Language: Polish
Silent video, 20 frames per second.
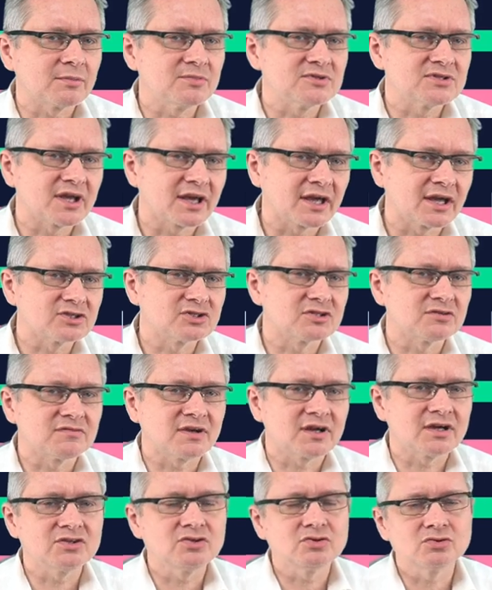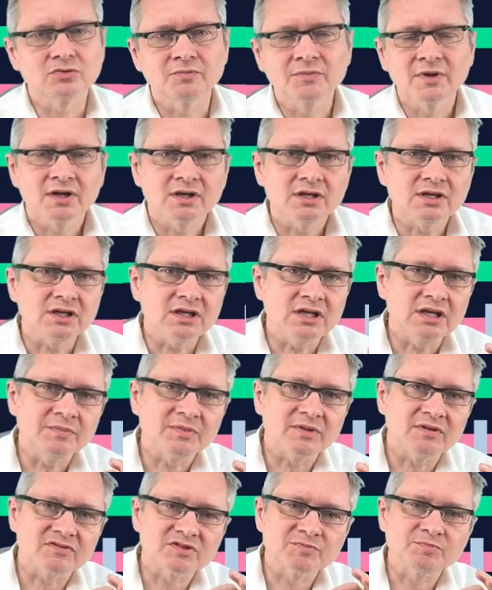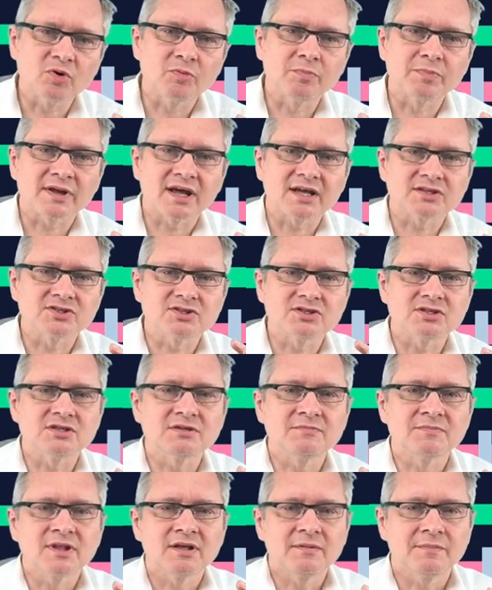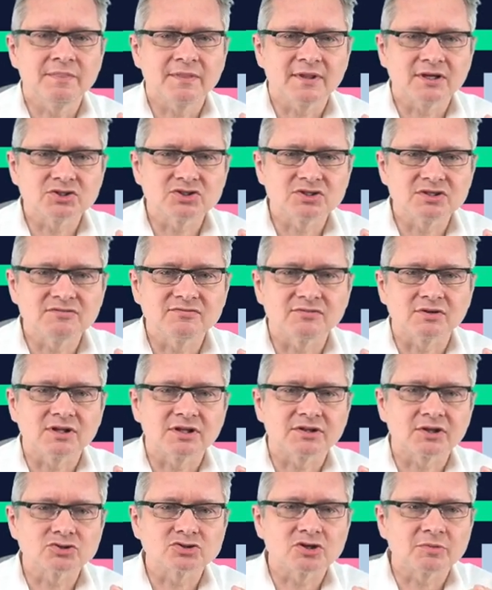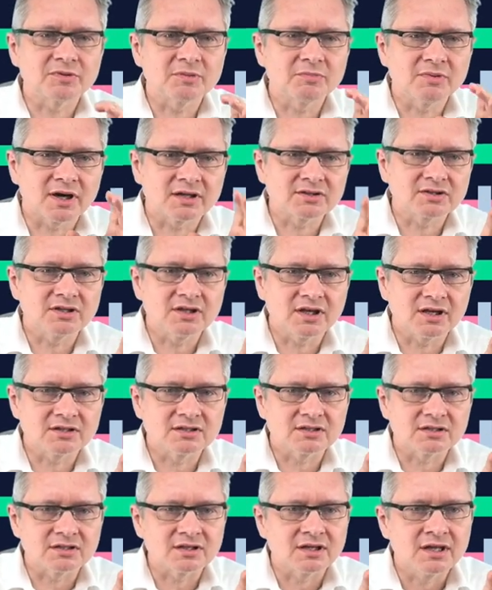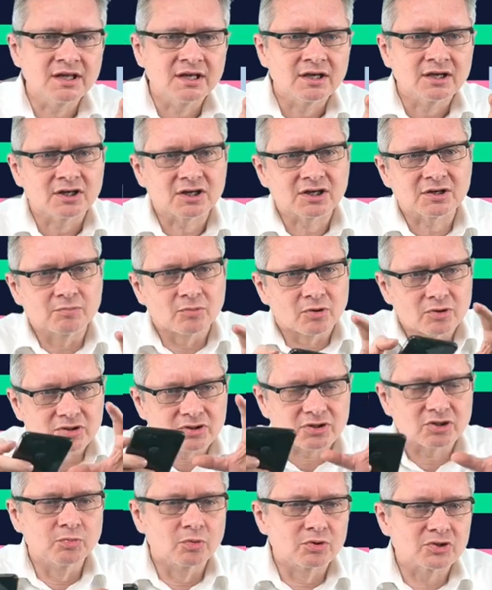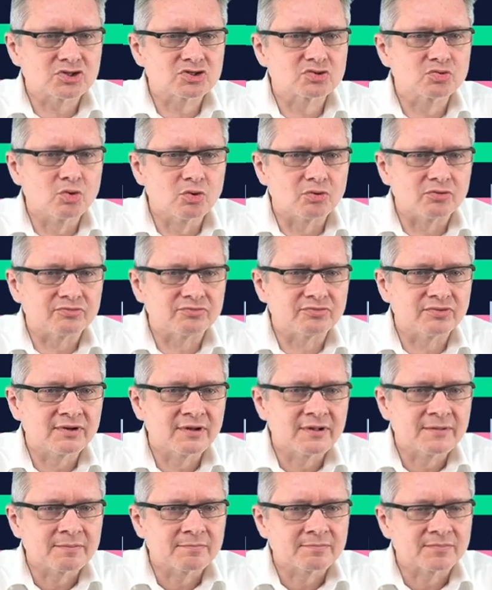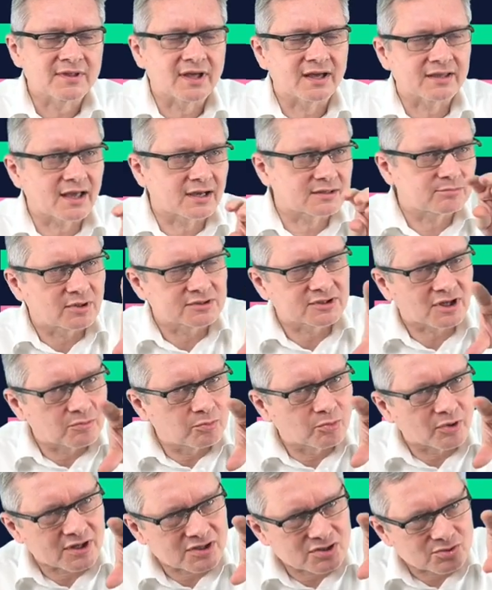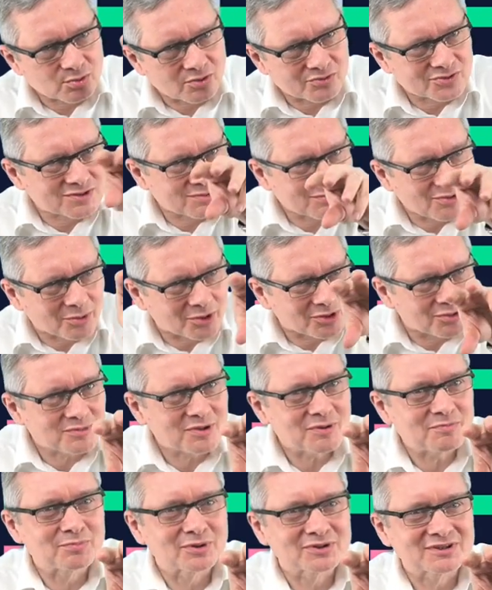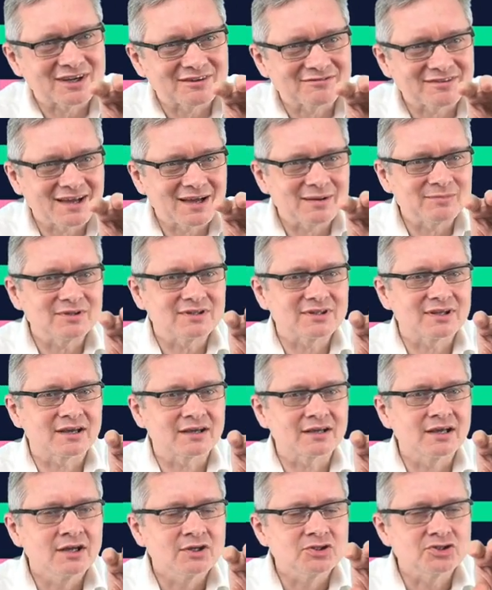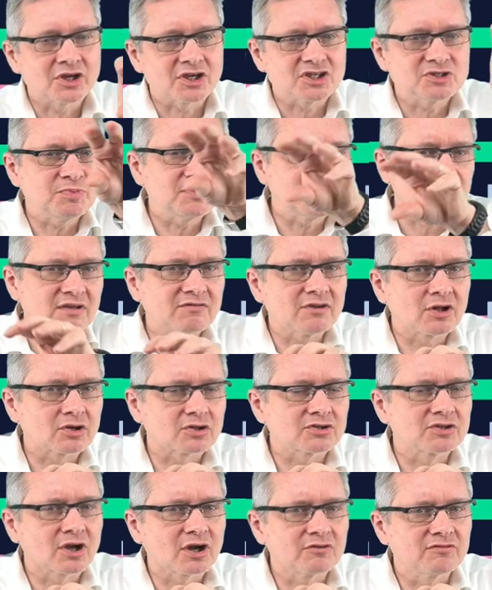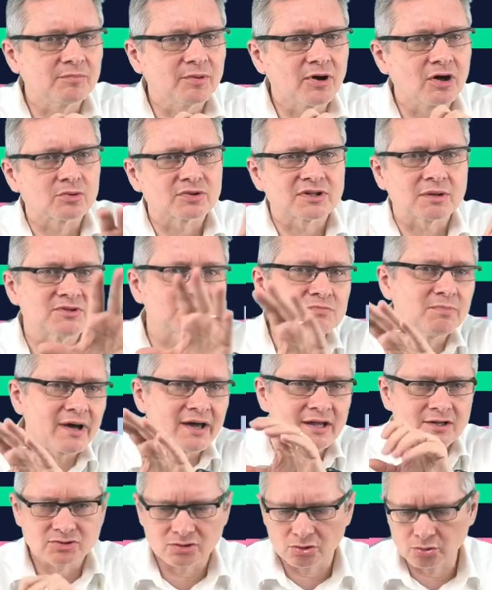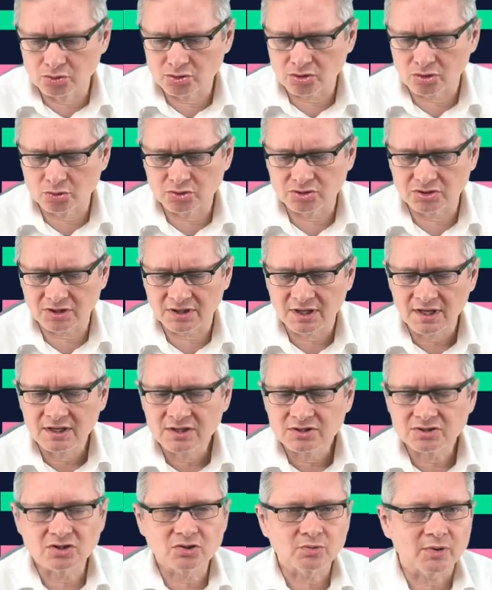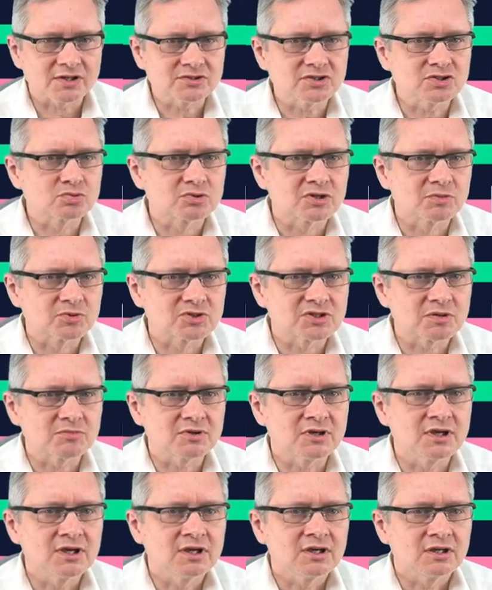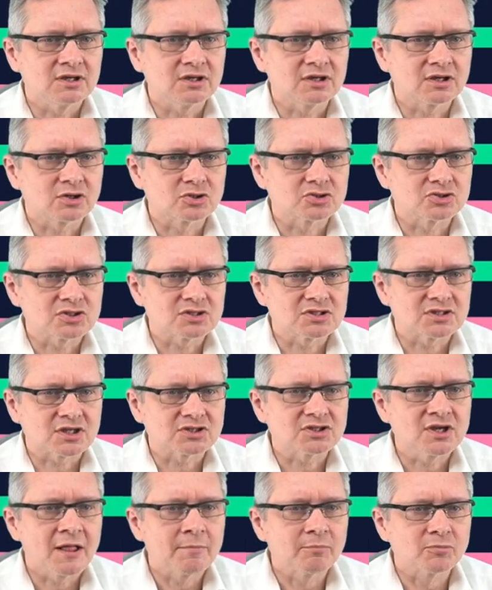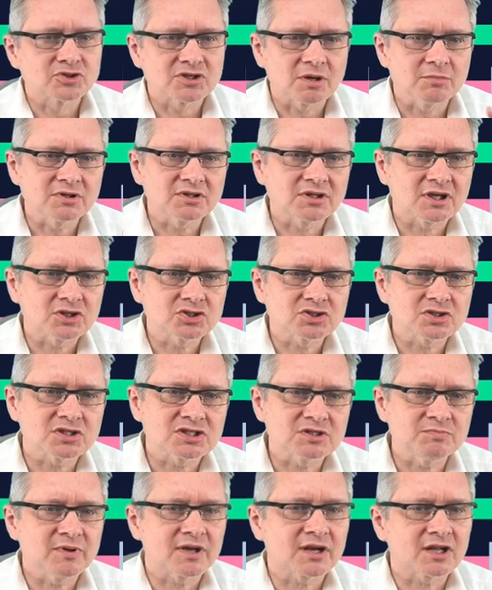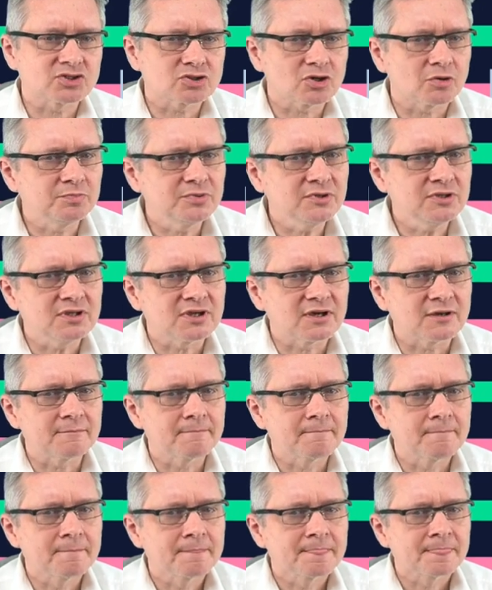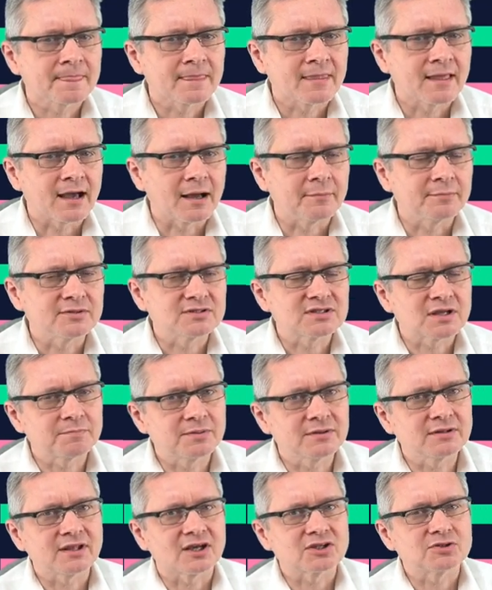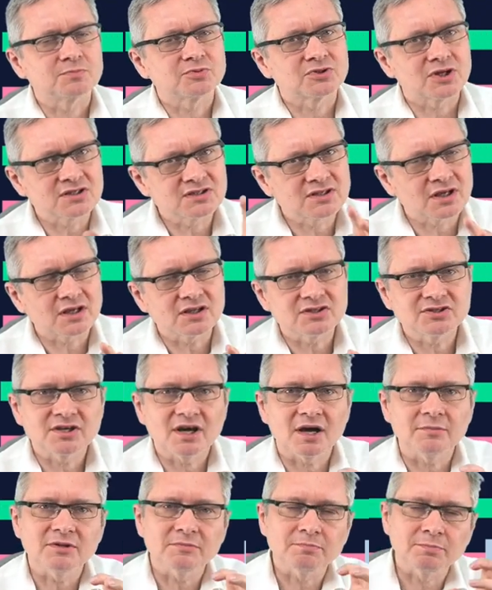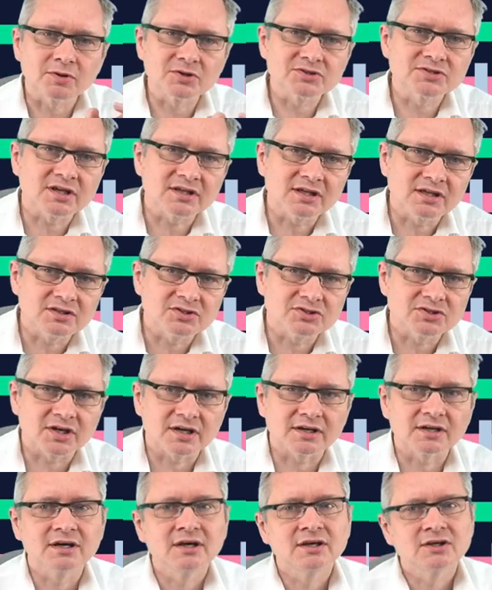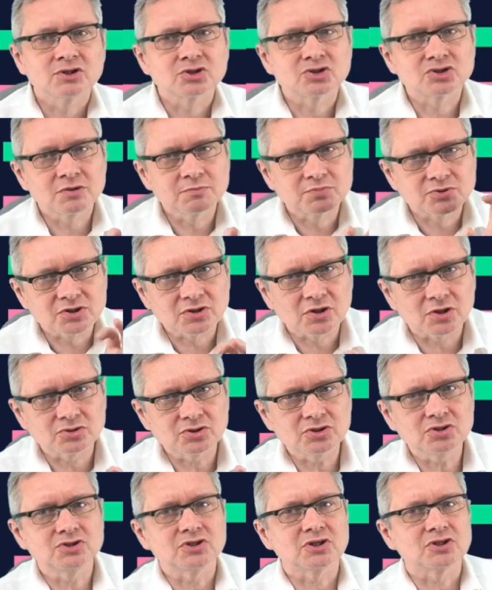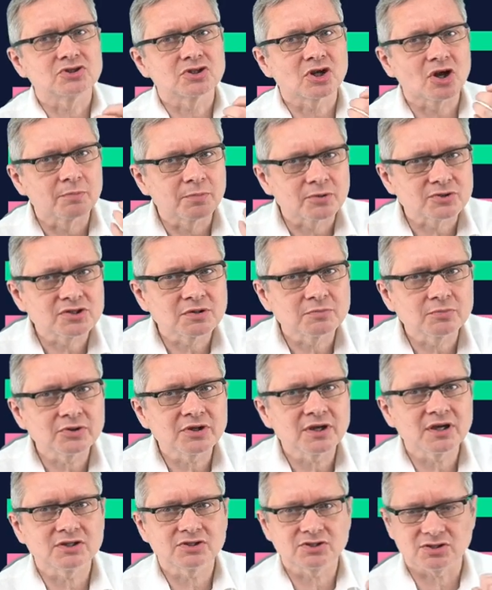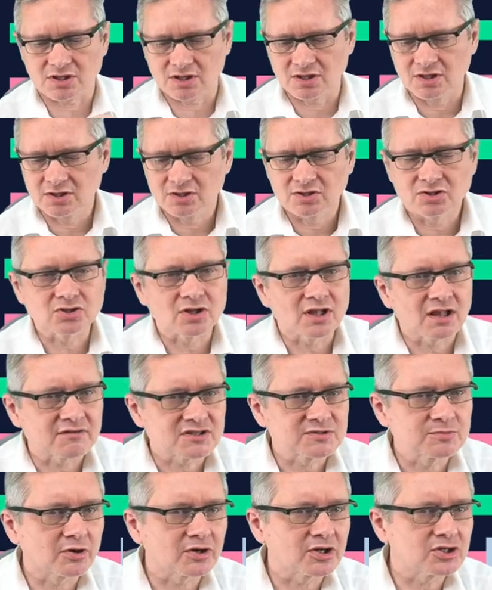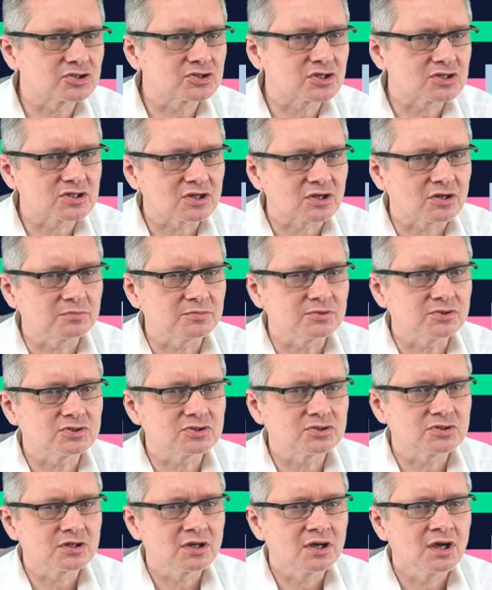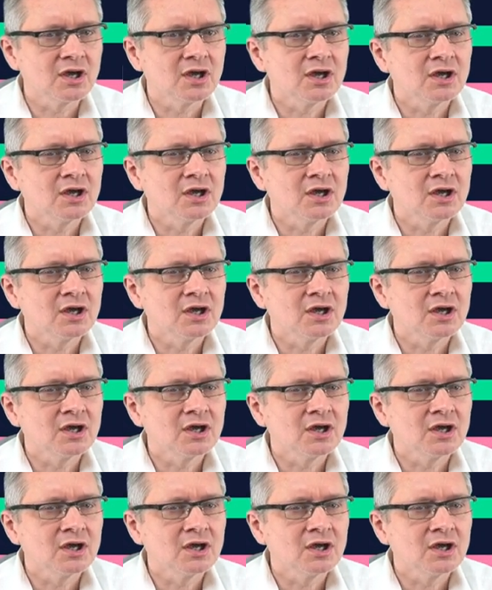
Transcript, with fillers: takim zaangażowaniu i współpracy na żywo, dlatego że robimy ankiety, chmury słów, tak jak była ta chmura słów z tymi ulubionymi potrawami, tak? Czy jakieś pytanie wielokrotnego wyboru. Tam jest bardzo dużo różnych sytuacji, z których możemy y, korzystać. Możemy też zbierać opinie aby zapytać przed zajęciami, po zajęciach, z czym przychodzicie, czego potrzebujecie, co dla Was mogę jeszcze zrobić.